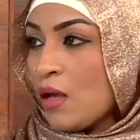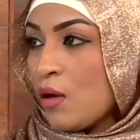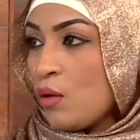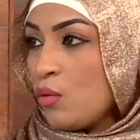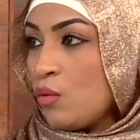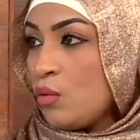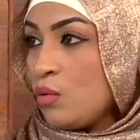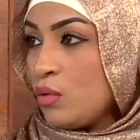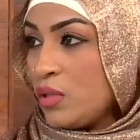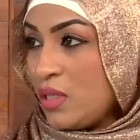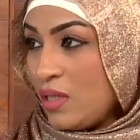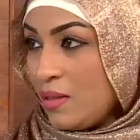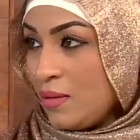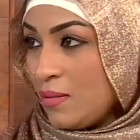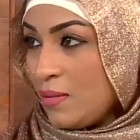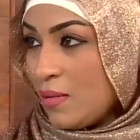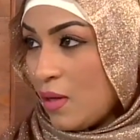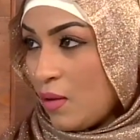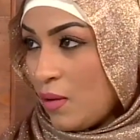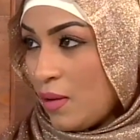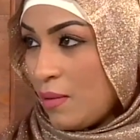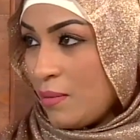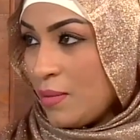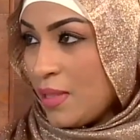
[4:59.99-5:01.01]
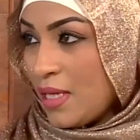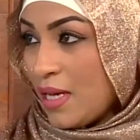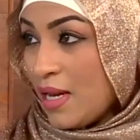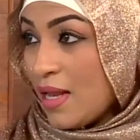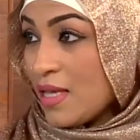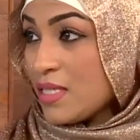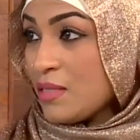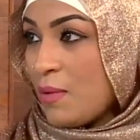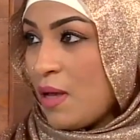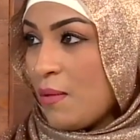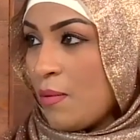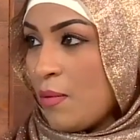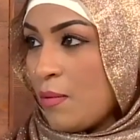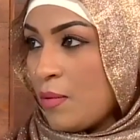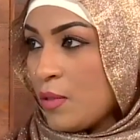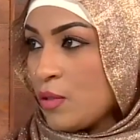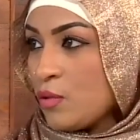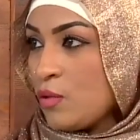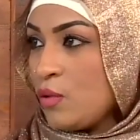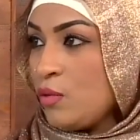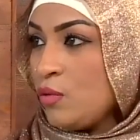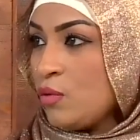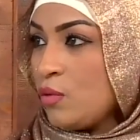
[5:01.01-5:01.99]
ودي آه، من الاسباب
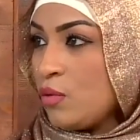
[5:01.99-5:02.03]
برضو انه